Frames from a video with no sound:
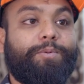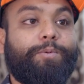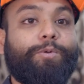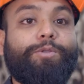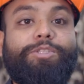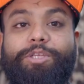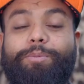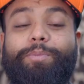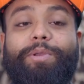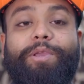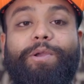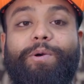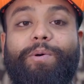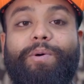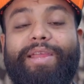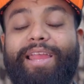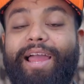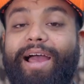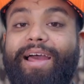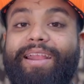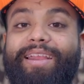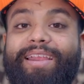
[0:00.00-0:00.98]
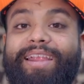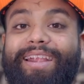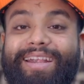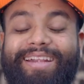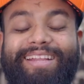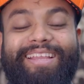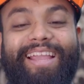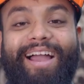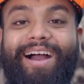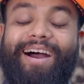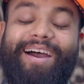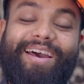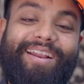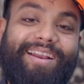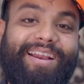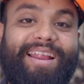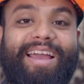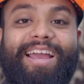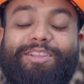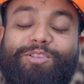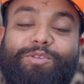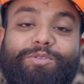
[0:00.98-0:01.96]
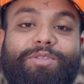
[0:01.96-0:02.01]
कुछ भी हो यार इंडिया हार रहा
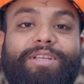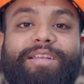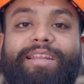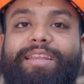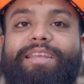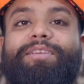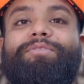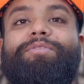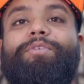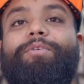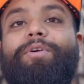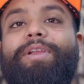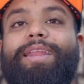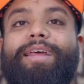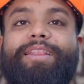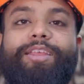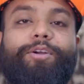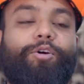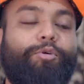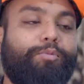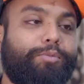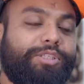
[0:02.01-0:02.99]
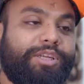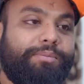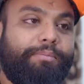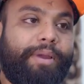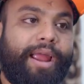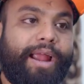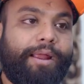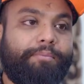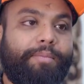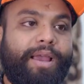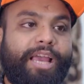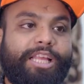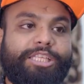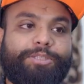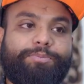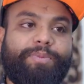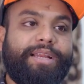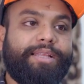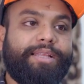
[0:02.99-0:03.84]
है तो तकलीफ होगी ना देखो मुझे मैच में